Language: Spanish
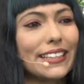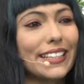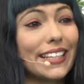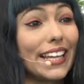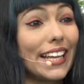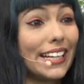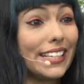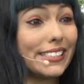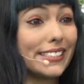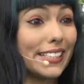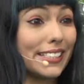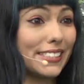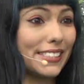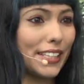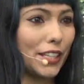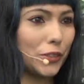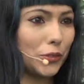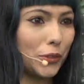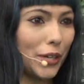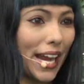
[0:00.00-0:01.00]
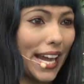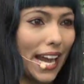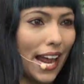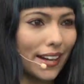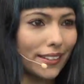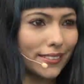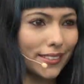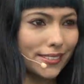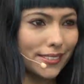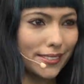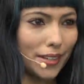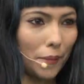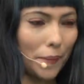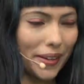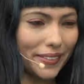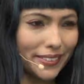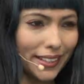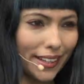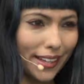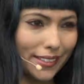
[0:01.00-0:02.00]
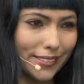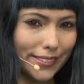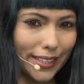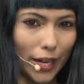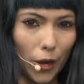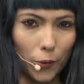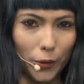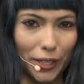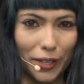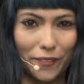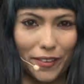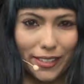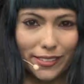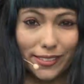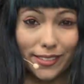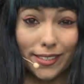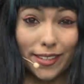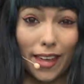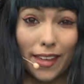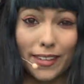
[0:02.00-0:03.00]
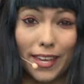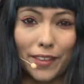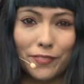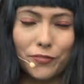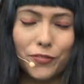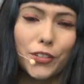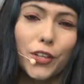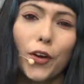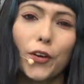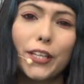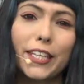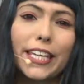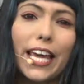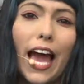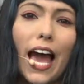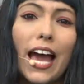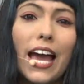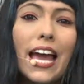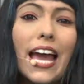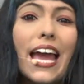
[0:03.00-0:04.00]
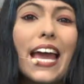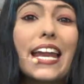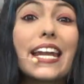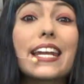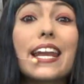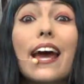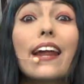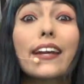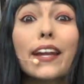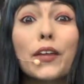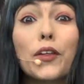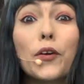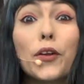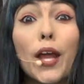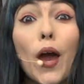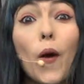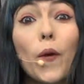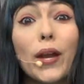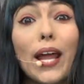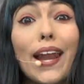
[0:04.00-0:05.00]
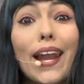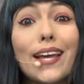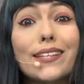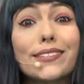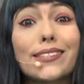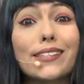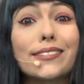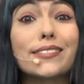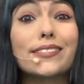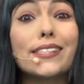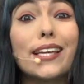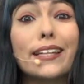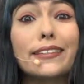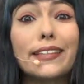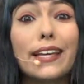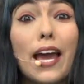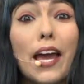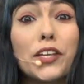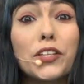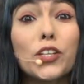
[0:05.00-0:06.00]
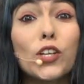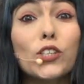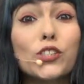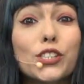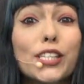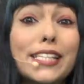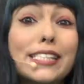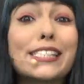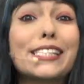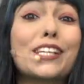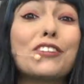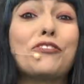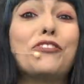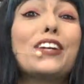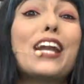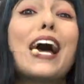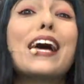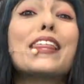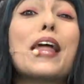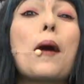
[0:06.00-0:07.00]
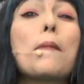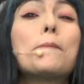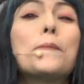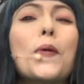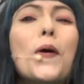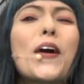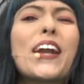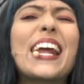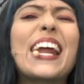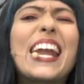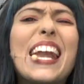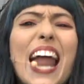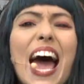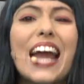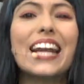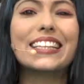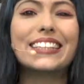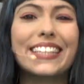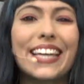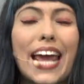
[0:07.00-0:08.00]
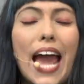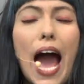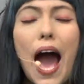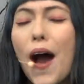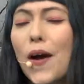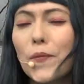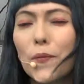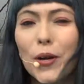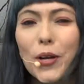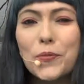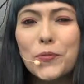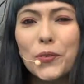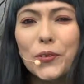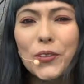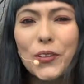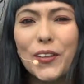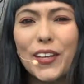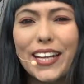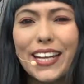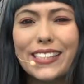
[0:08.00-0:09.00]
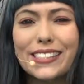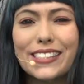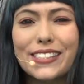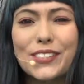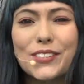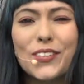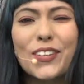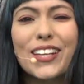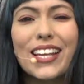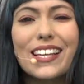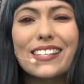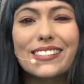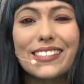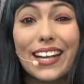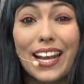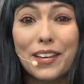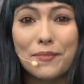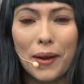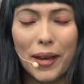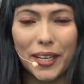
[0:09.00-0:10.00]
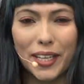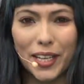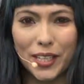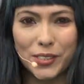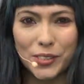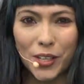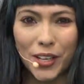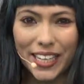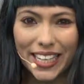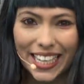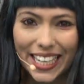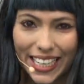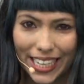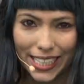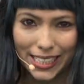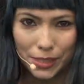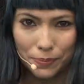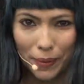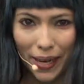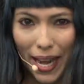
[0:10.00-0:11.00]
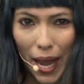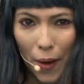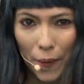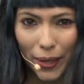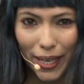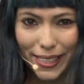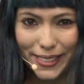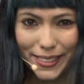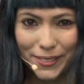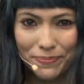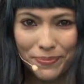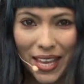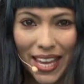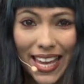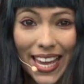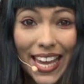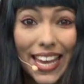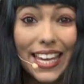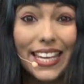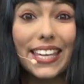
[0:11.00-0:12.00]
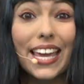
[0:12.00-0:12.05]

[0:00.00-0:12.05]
de licenciatura en Artes Dramáticas de la Universidad de Antioquia, narradora oral hace siete años y chiflada por el arte. Amo el mundo de las historias, de la imaginación y las palabras. Y